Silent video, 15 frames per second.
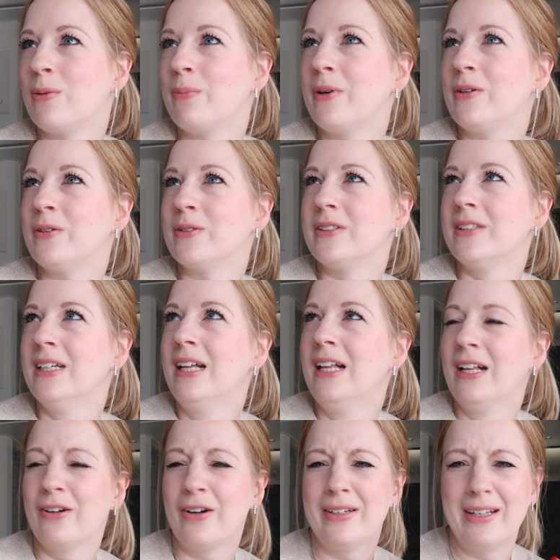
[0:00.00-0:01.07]
Sommer und
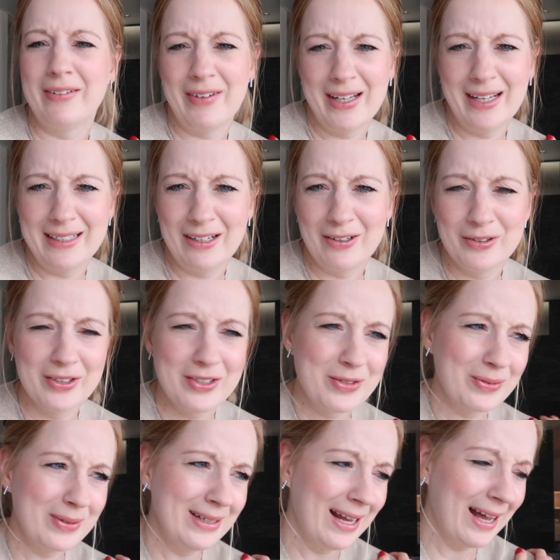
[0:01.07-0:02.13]
Gott, er war ja da auch noch
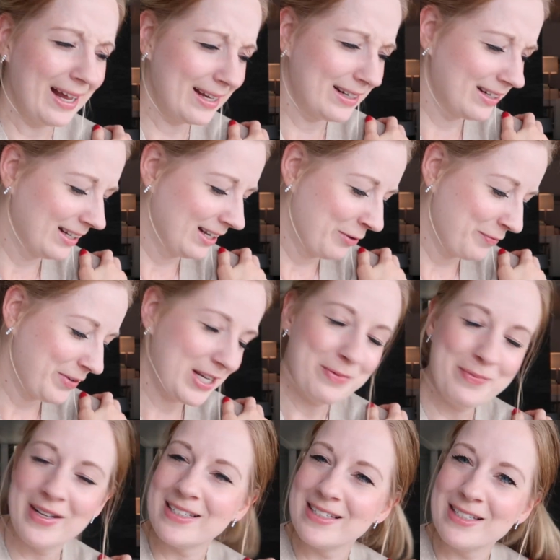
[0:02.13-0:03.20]
so klein, wenn
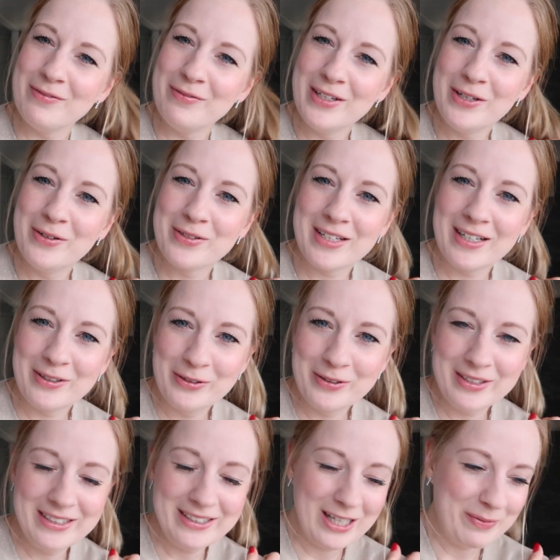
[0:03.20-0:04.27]
ich mir jetzt die Videos
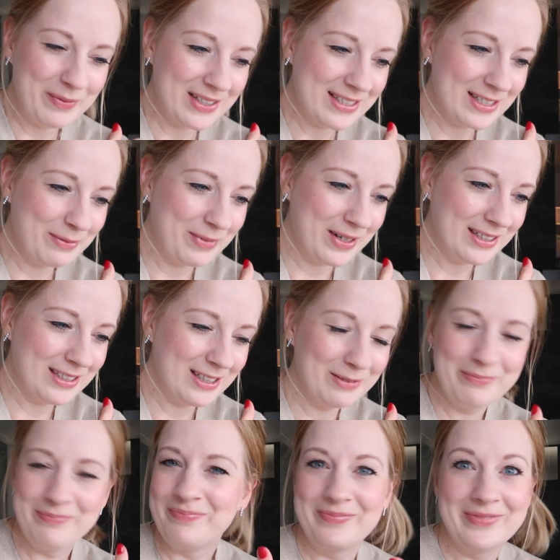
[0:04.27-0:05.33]
angucke, die ich damals gemacht
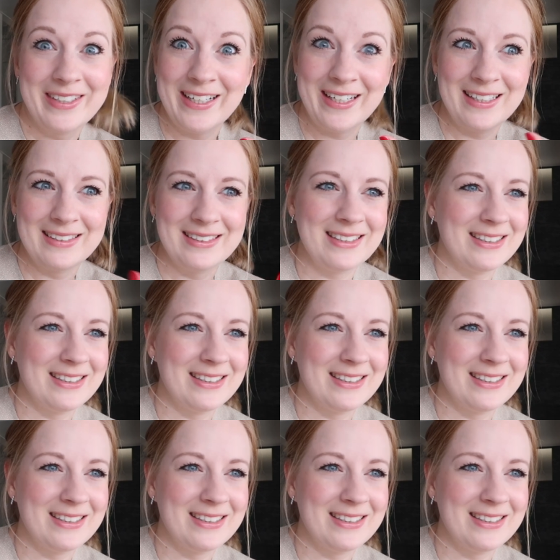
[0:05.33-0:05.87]
habe krass.